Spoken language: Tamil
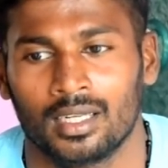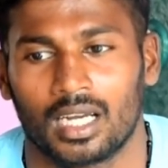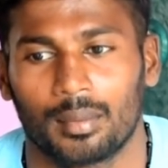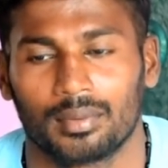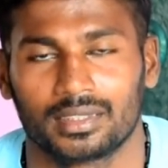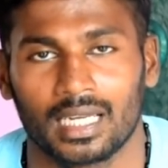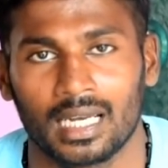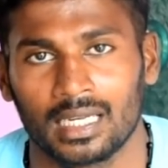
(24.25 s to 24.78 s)

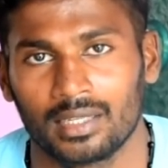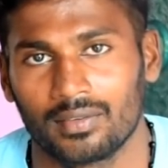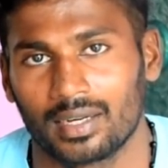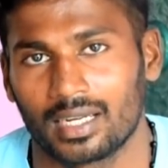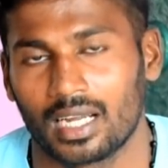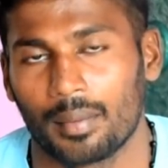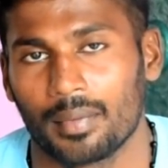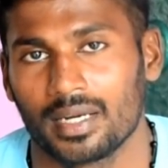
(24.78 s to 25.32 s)
நம்ம சேனலுக்கு
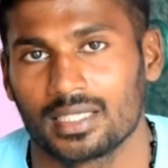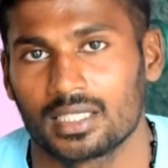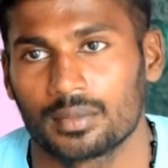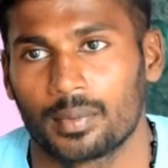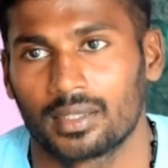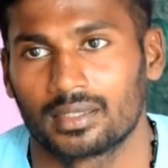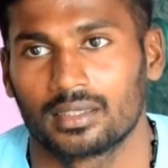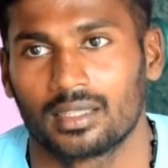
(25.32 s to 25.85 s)
வர கமெண்ட்ஸை
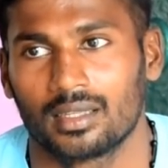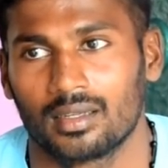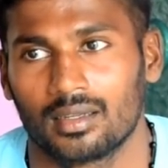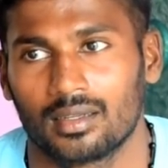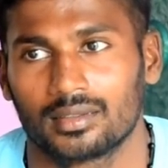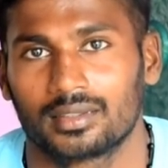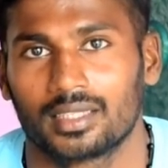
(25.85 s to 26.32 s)
பார்த்து தான்